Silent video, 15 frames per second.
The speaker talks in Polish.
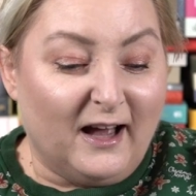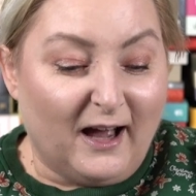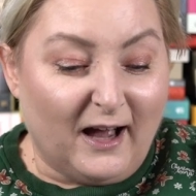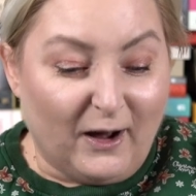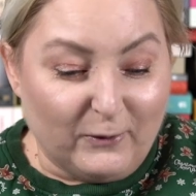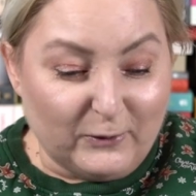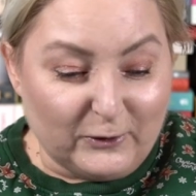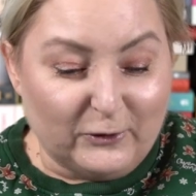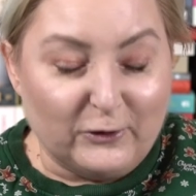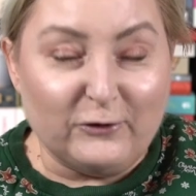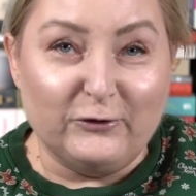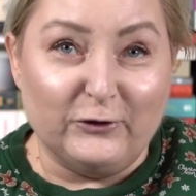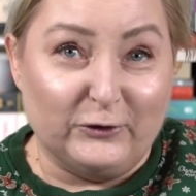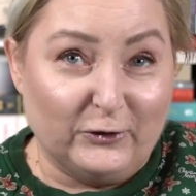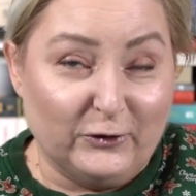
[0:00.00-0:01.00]
autor,
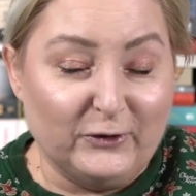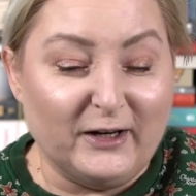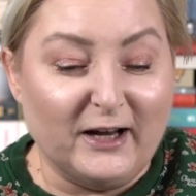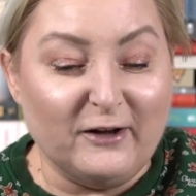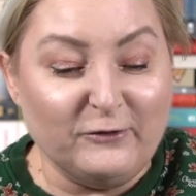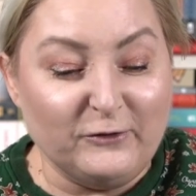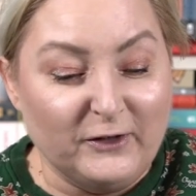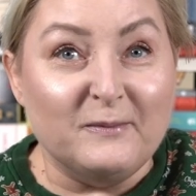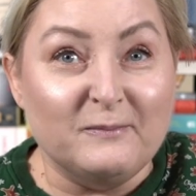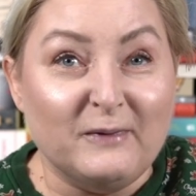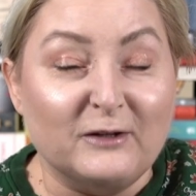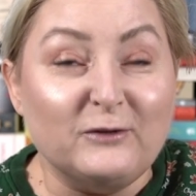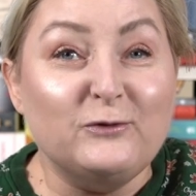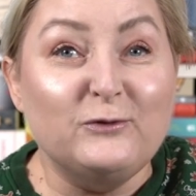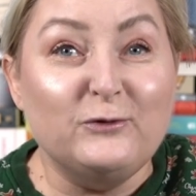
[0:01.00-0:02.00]
fotograf
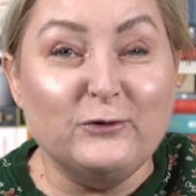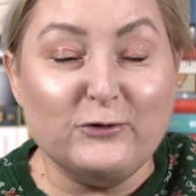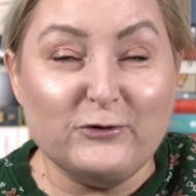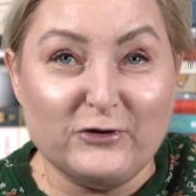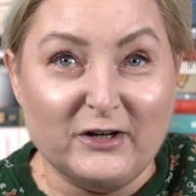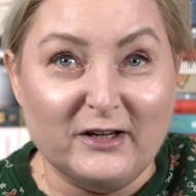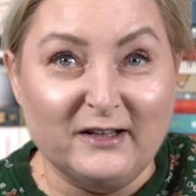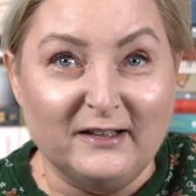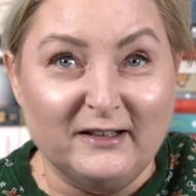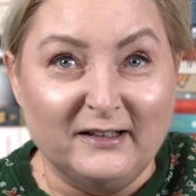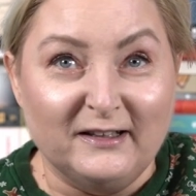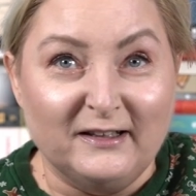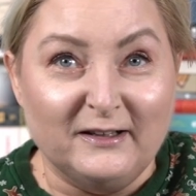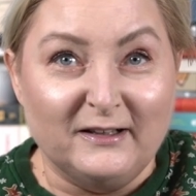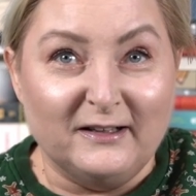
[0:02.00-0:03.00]
ma duże,
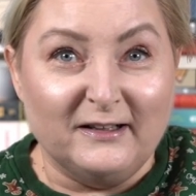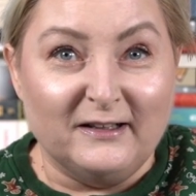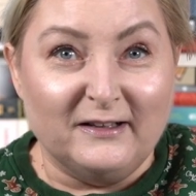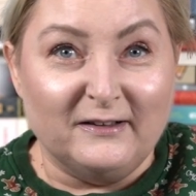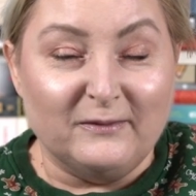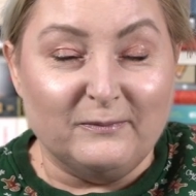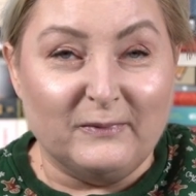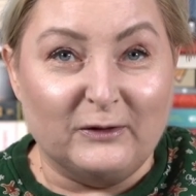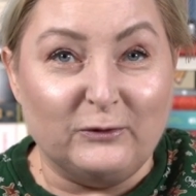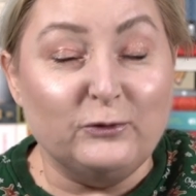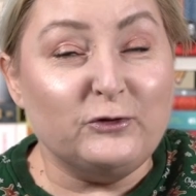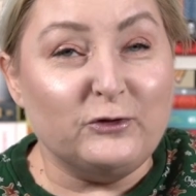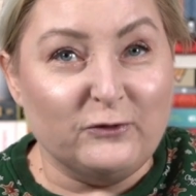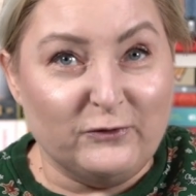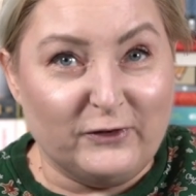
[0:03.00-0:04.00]
ma
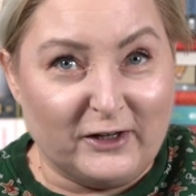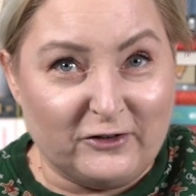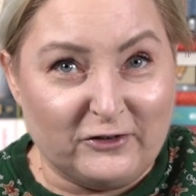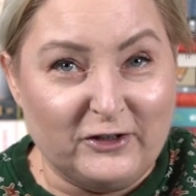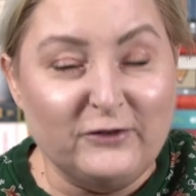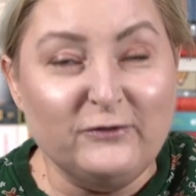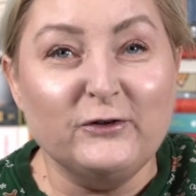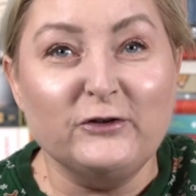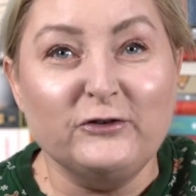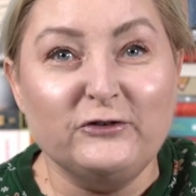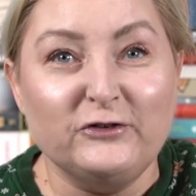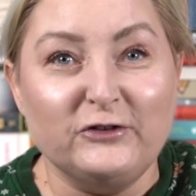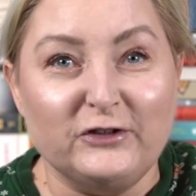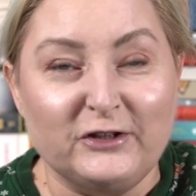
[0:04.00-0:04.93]
dużą wrażliwość